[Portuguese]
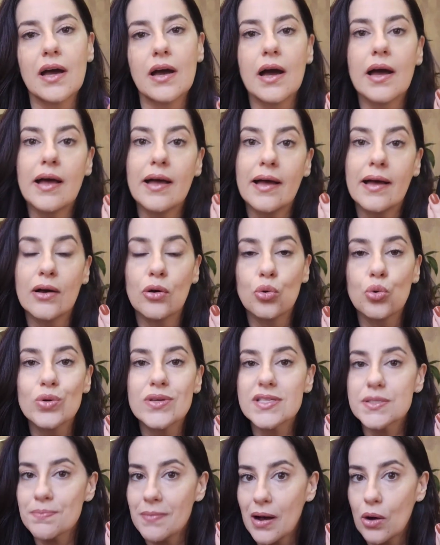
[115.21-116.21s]
a, o
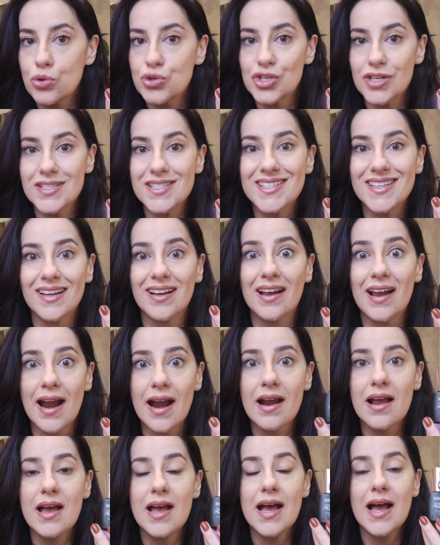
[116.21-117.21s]
esmalte a
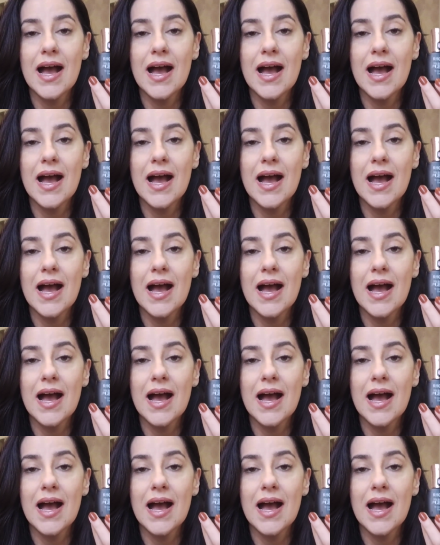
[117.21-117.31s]
secar